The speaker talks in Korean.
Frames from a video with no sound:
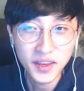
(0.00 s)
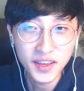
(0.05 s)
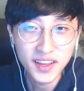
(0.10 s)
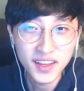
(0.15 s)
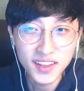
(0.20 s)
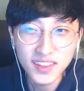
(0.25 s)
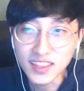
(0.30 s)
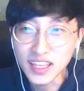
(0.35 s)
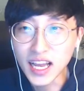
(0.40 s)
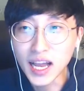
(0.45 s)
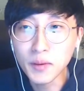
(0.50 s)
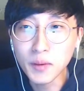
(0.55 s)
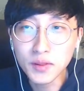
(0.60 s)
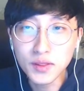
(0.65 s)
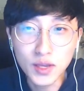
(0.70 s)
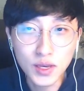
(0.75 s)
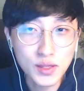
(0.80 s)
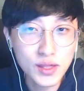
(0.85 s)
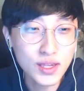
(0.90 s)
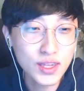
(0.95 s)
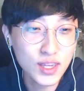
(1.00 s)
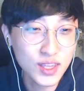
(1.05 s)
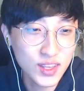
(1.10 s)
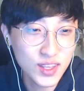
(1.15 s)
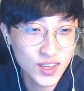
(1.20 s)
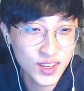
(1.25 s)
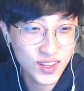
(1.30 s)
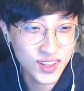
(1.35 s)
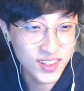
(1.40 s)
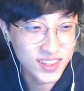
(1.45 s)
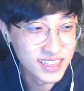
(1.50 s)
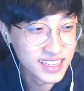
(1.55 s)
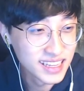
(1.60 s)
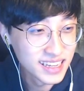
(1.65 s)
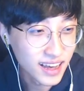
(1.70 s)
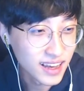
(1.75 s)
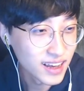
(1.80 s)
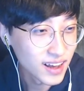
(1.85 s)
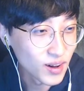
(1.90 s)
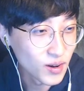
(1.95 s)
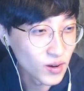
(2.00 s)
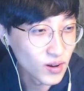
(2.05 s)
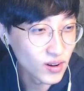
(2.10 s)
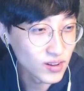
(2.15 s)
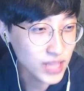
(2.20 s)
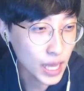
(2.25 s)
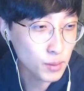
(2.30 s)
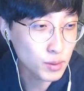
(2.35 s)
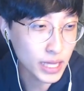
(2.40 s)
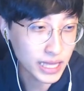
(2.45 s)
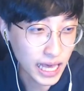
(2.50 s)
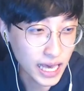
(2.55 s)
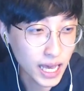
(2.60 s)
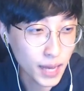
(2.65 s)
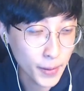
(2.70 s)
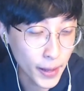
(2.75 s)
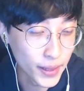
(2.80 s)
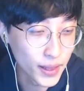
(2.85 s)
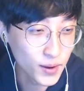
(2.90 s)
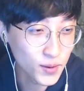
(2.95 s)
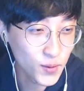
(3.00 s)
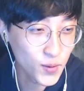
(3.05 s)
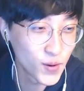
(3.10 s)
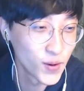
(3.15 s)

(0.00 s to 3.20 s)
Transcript: 내가 봤을 때 이 새끼는 어 나보다 나이가 많았고